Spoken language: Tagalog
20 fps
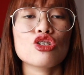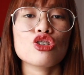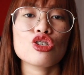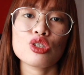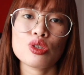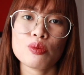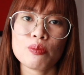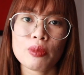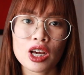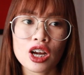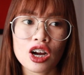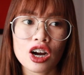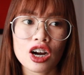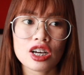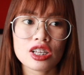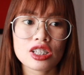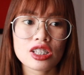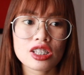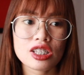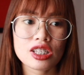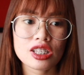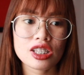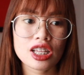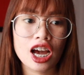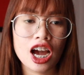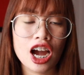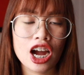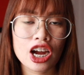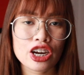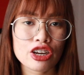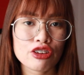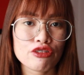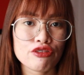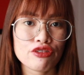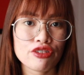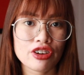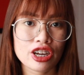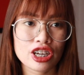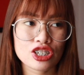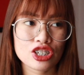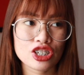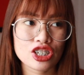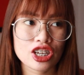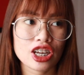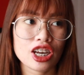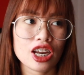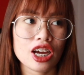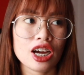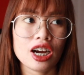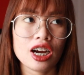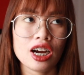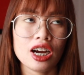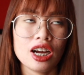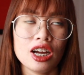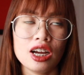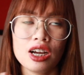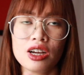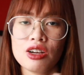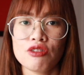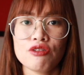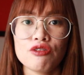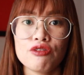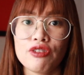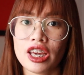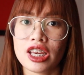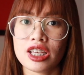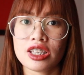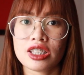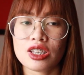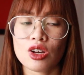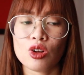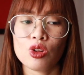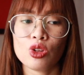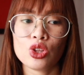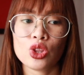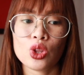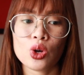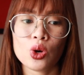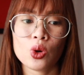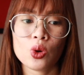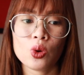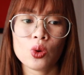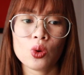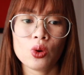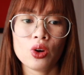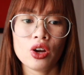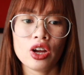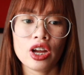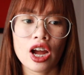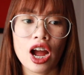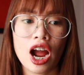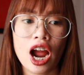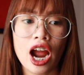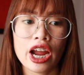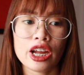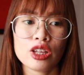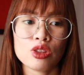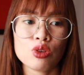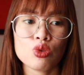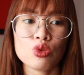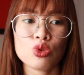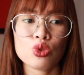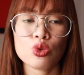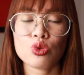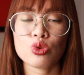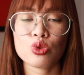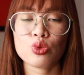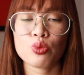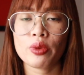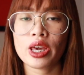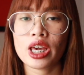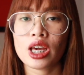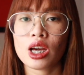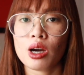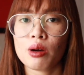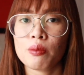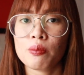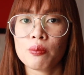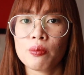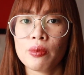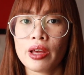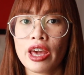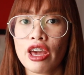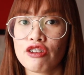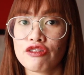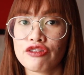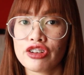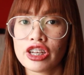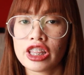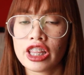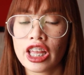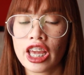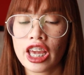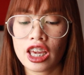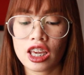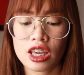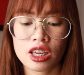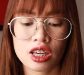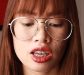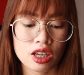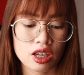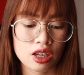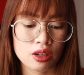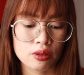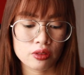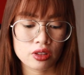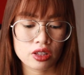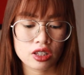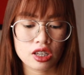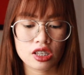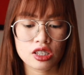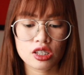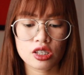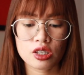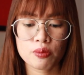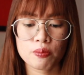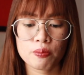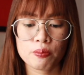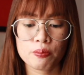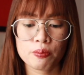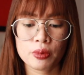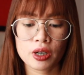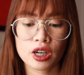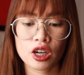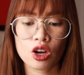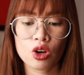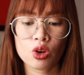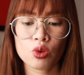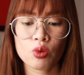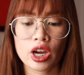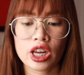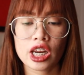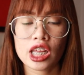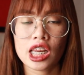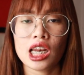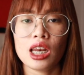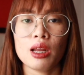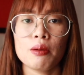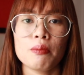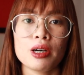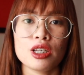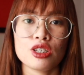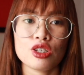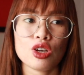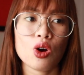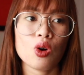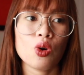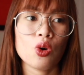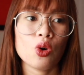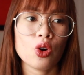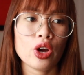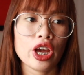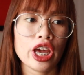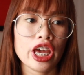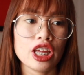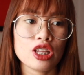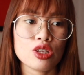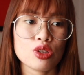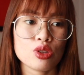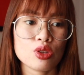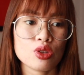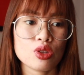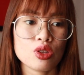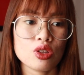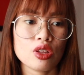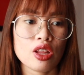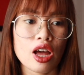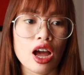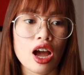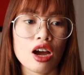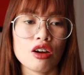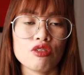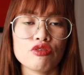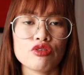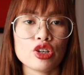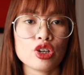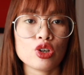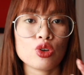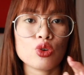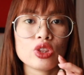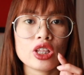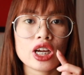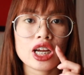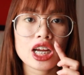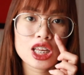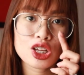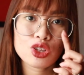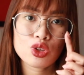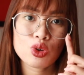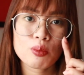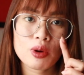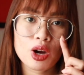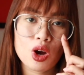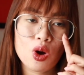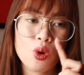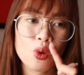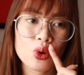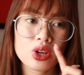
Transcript: just because nakaka-refresh siya ng face. Although, I don't use makeup every day. Tapos, pagka kunwari lalabas ako and after ko tanggalin yung mga